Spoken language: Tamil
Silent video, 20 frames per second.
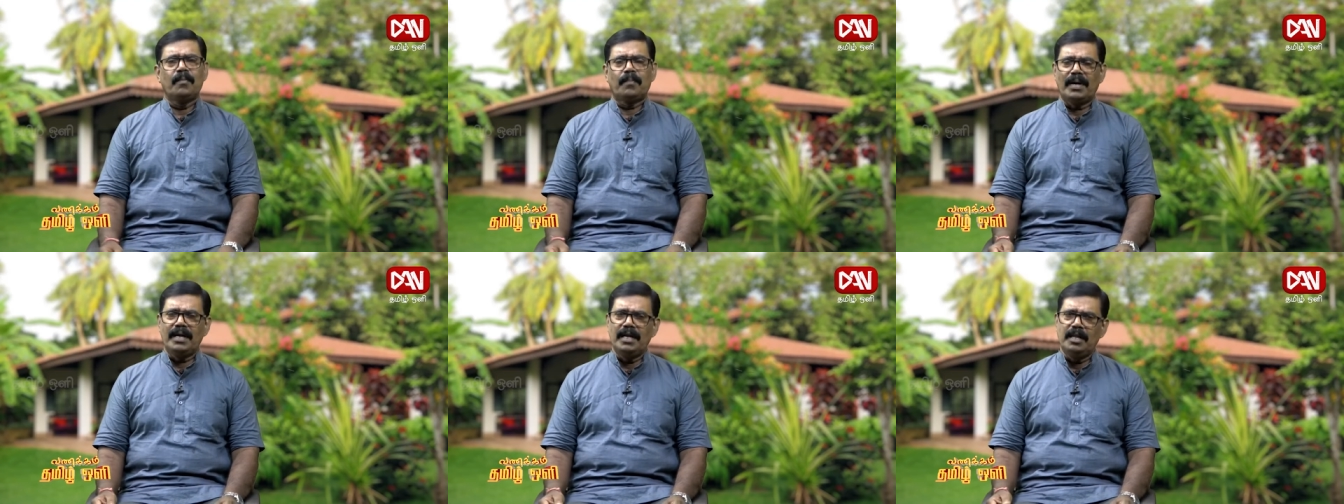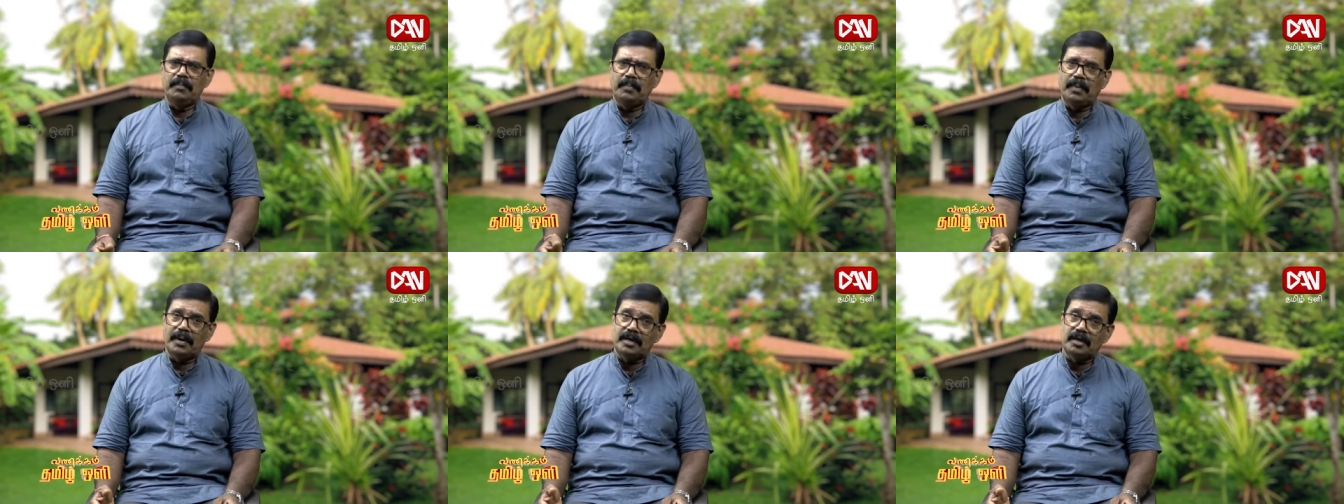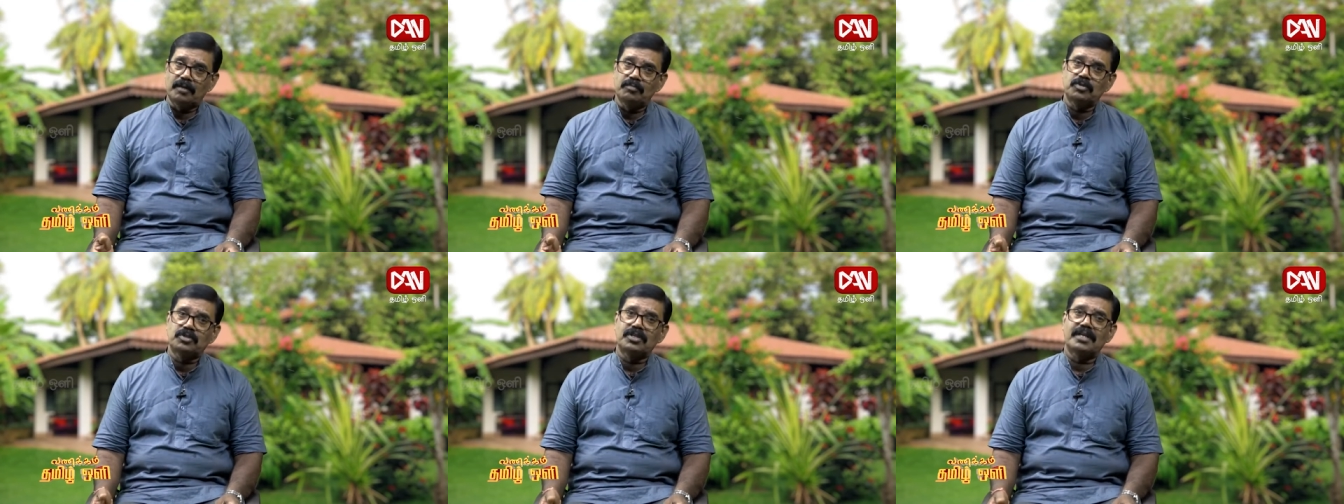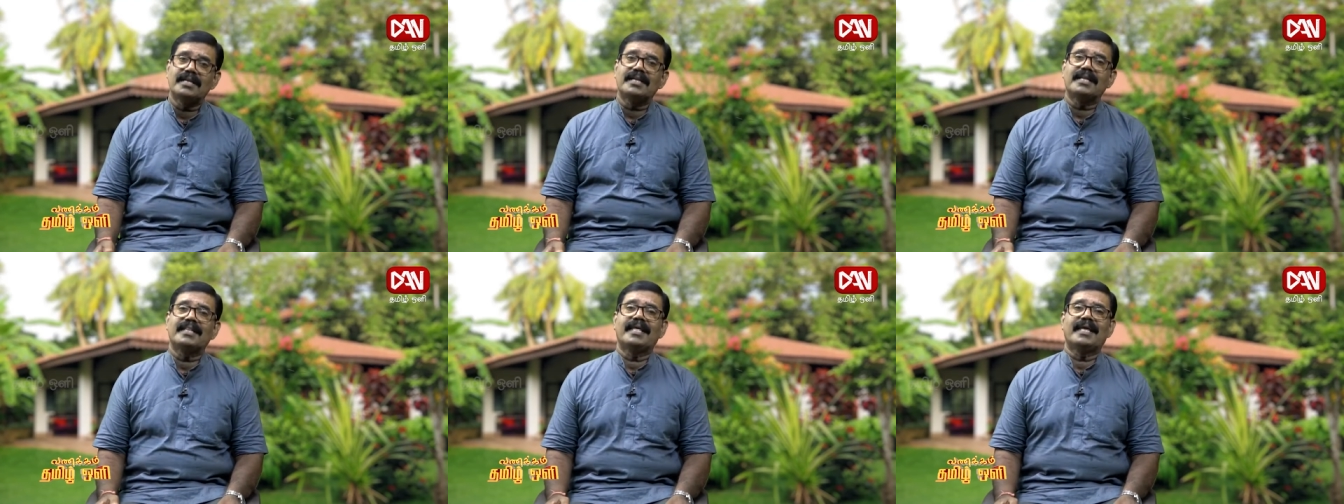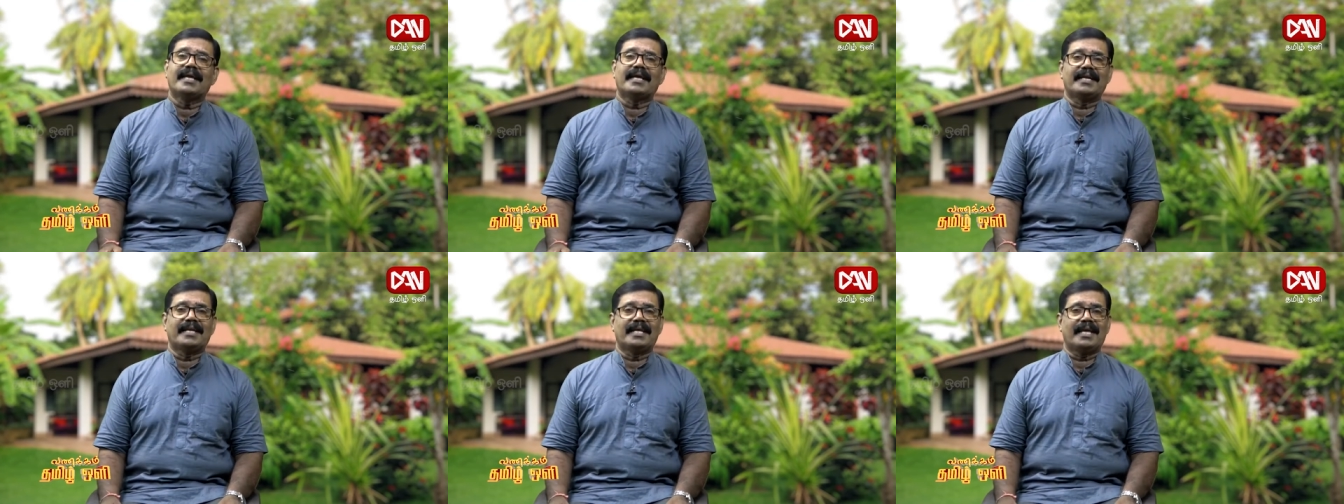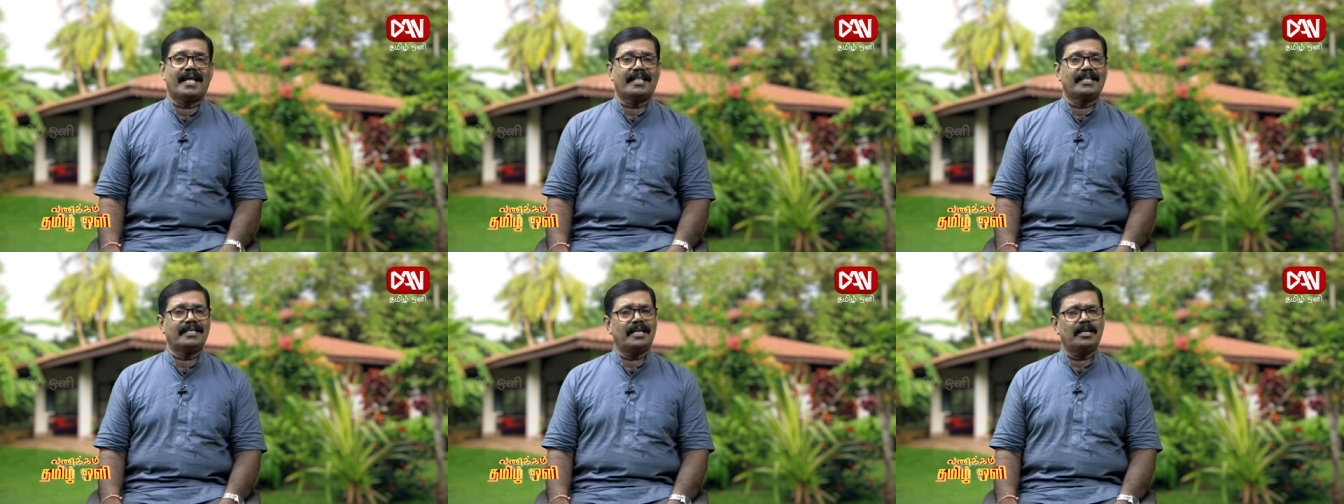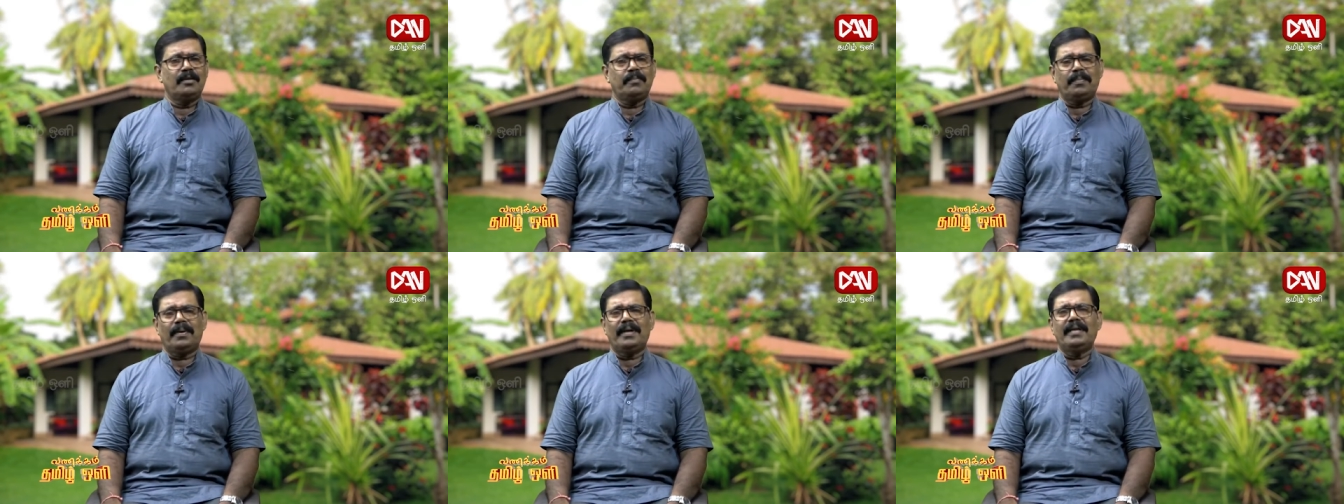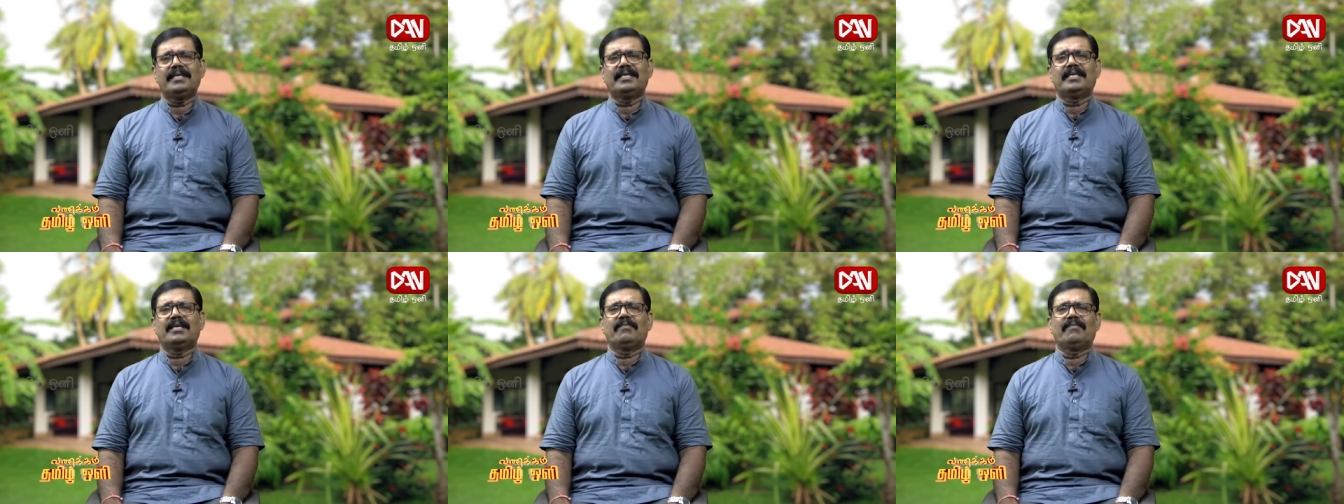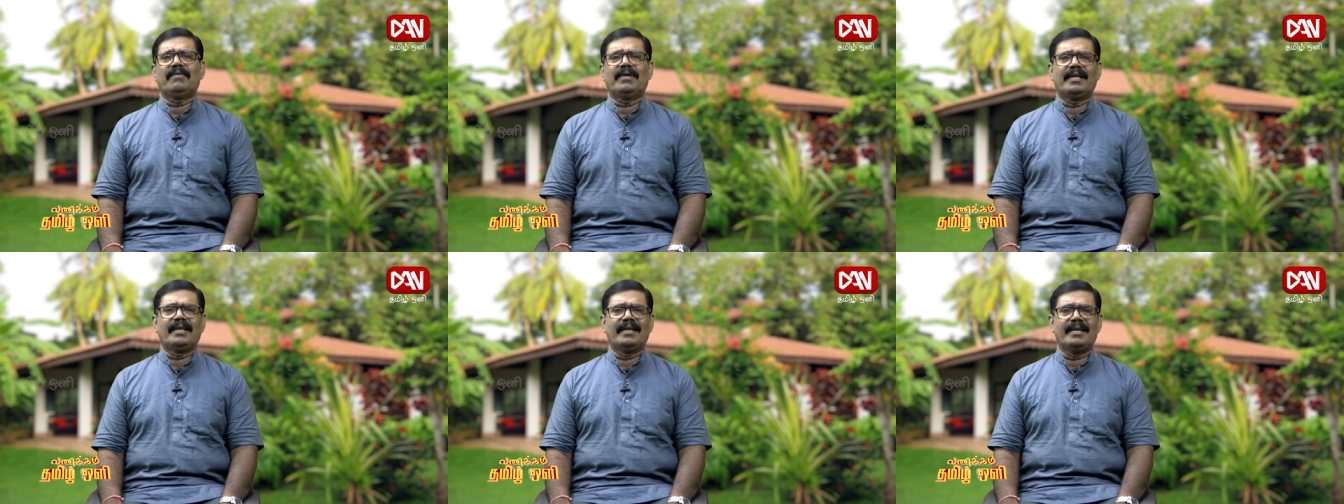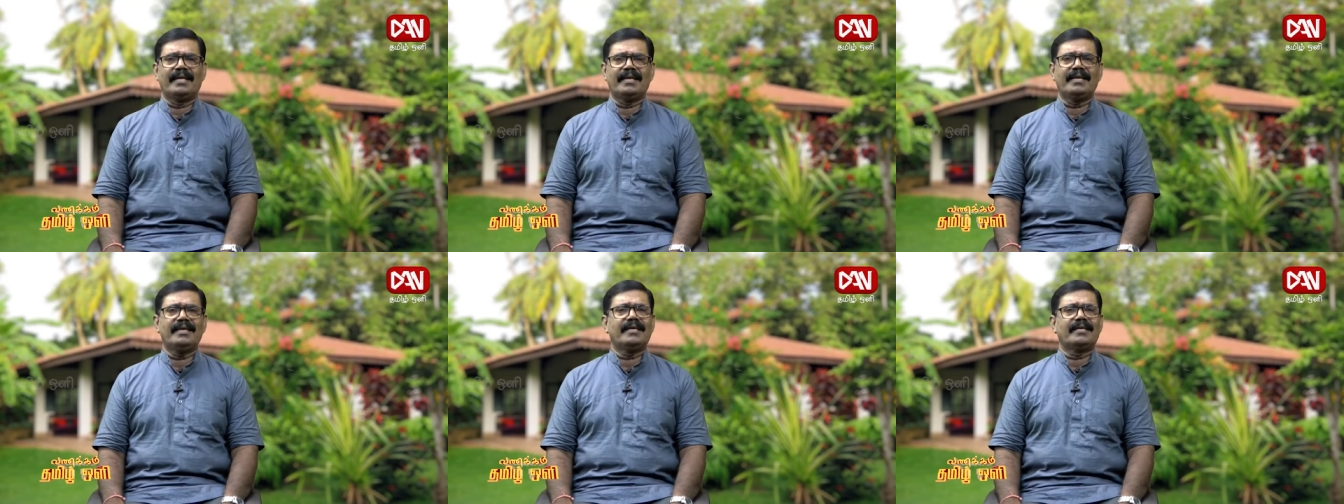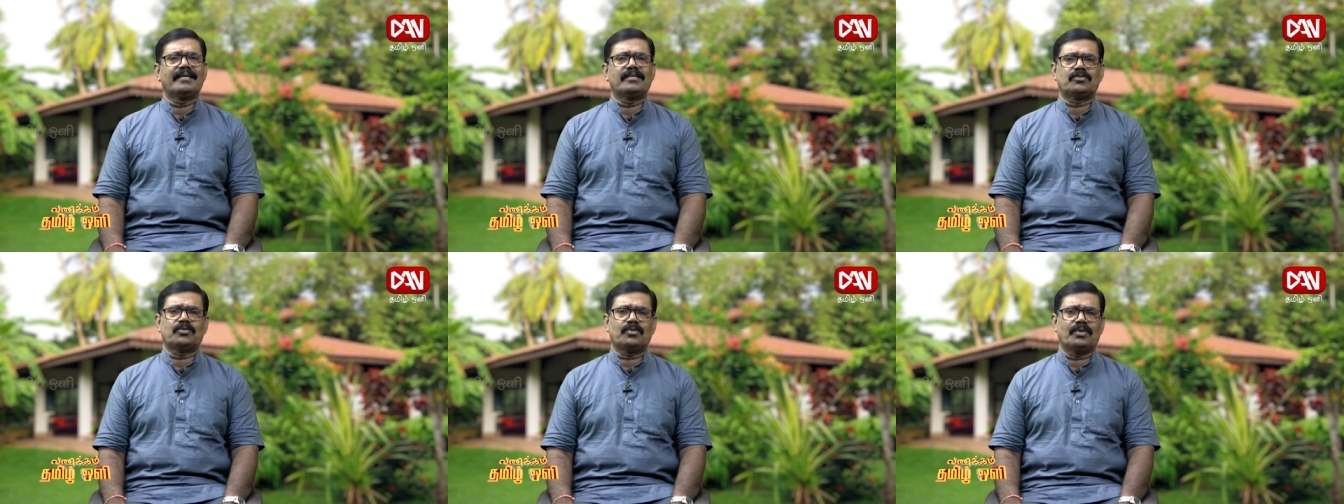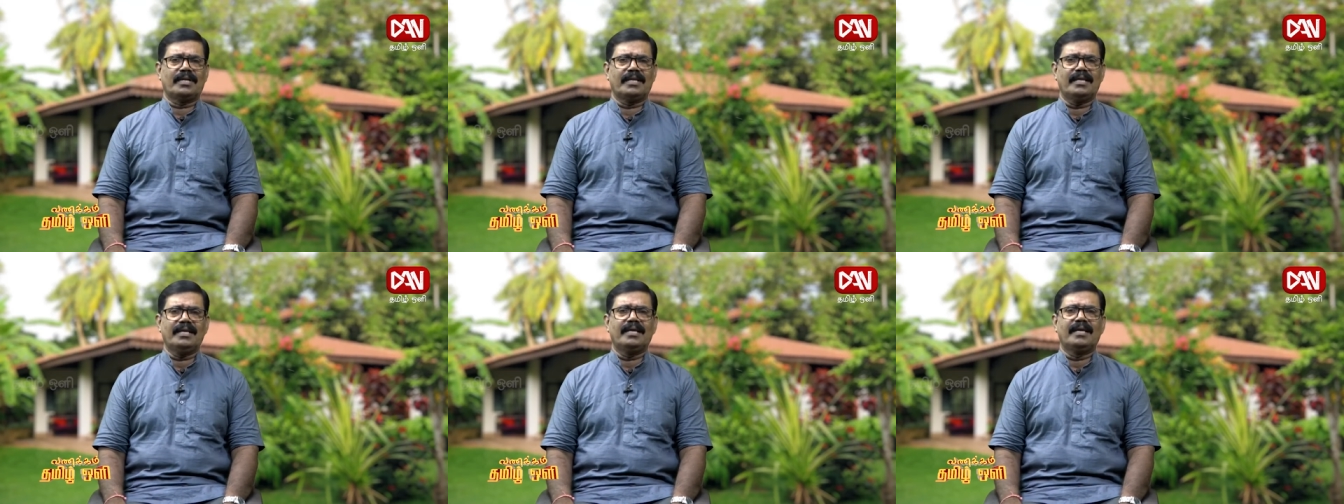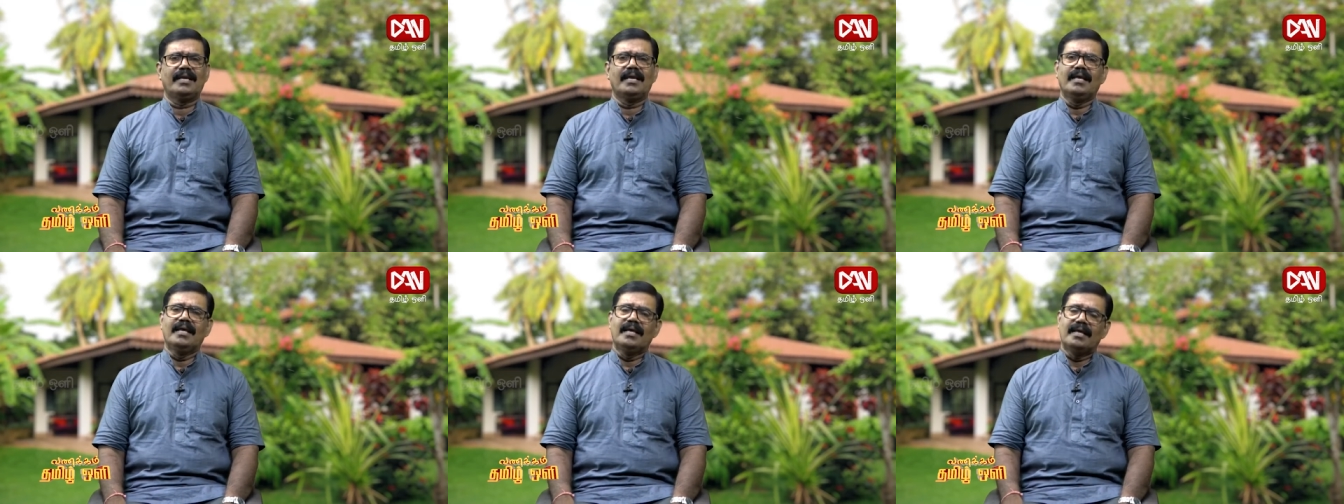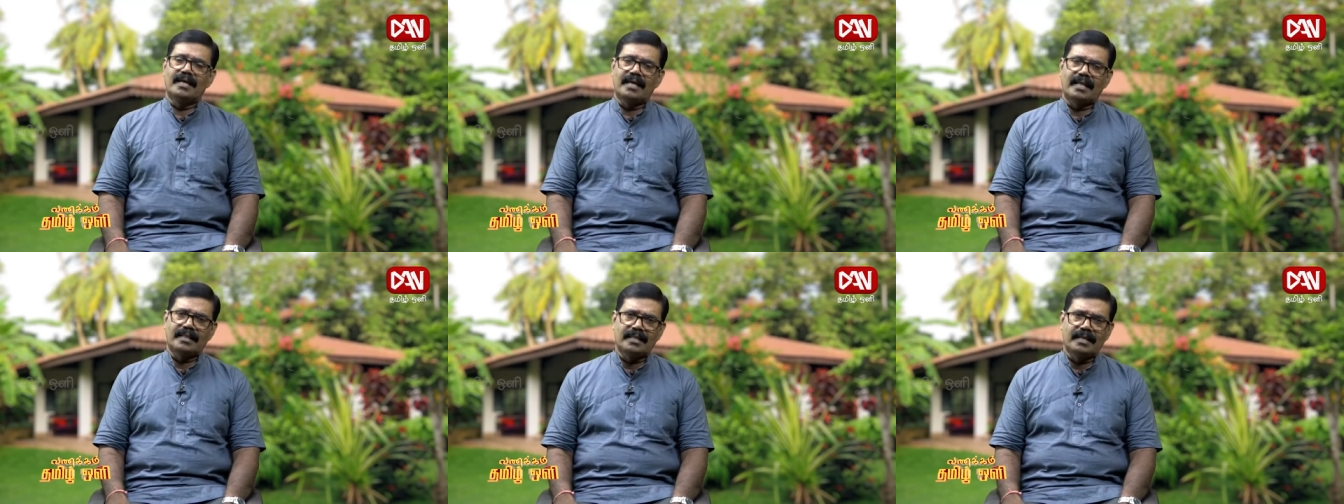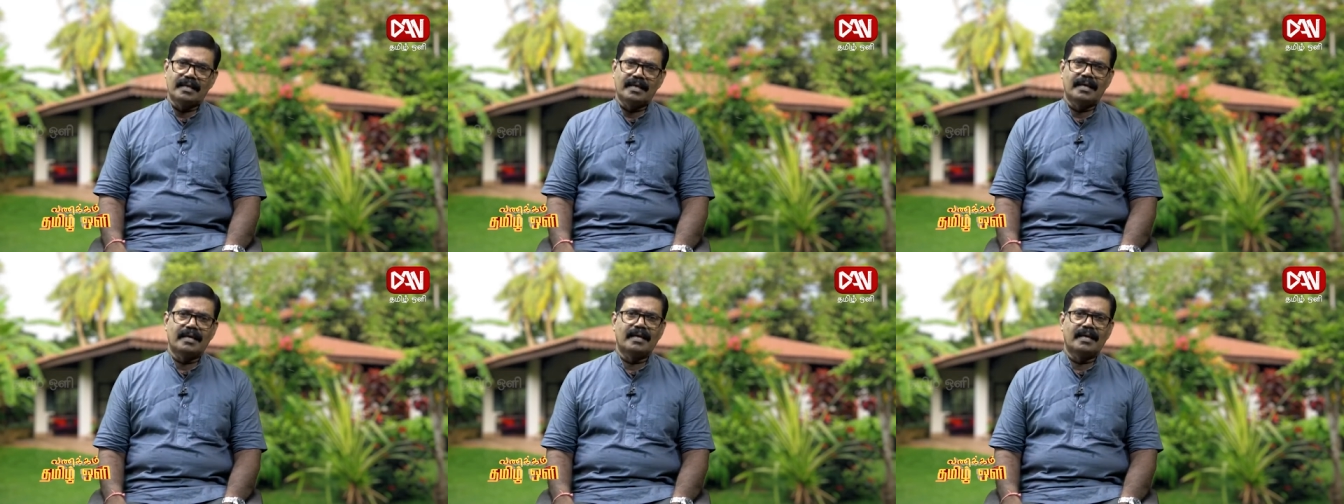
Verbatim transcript: பள்ளி பக்கம் சென்றதே கிடையாது நான் படிக்கவே இல்லை என்று சொல்லி அந்த